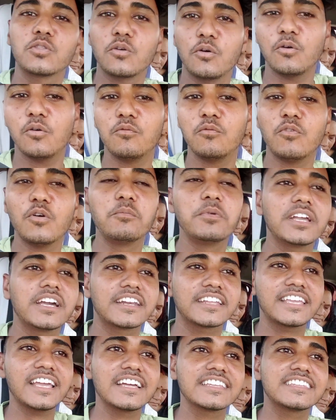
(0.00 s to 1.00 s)
तो वो भी
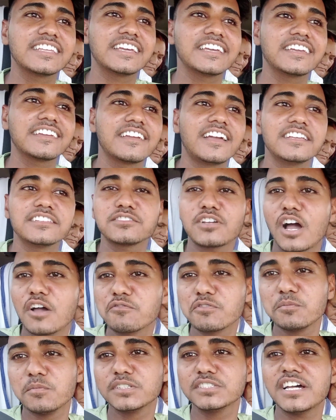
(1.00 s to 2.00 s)
करके आते हैं गाइज काफ़ी